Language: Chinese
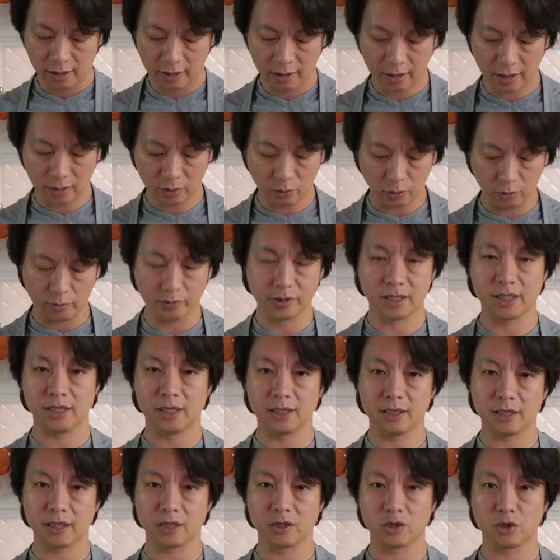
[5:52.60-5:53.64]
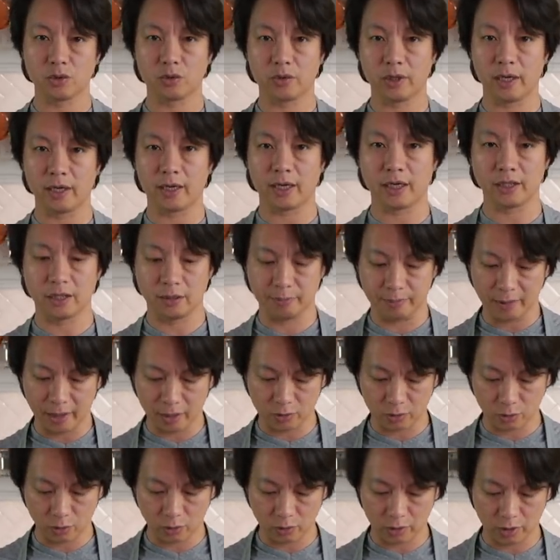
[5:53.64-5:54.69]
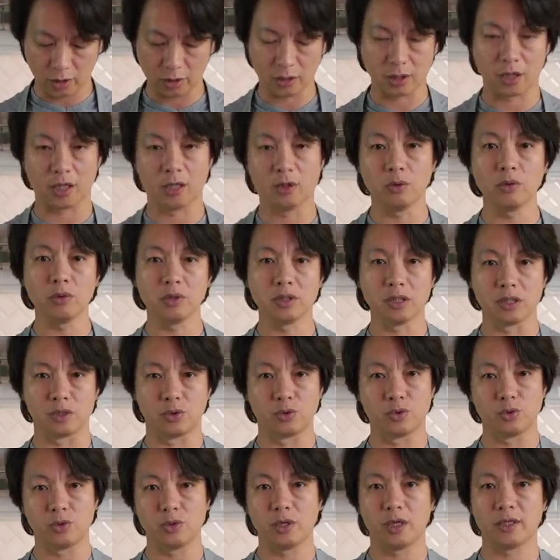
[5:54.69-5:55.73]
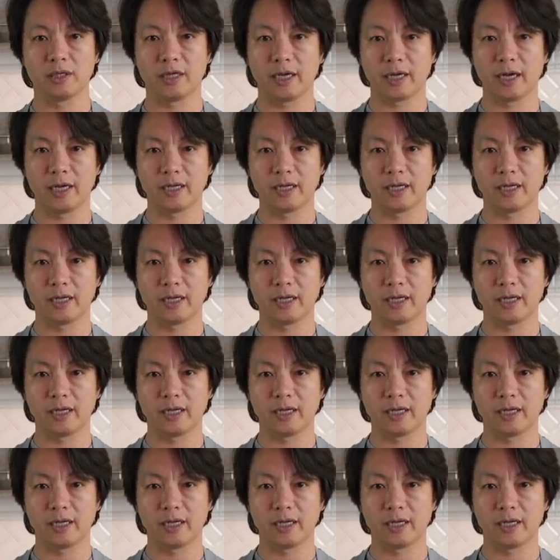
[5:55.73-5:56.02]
那我们今天这个重量应该是比较多的，可是我只需要大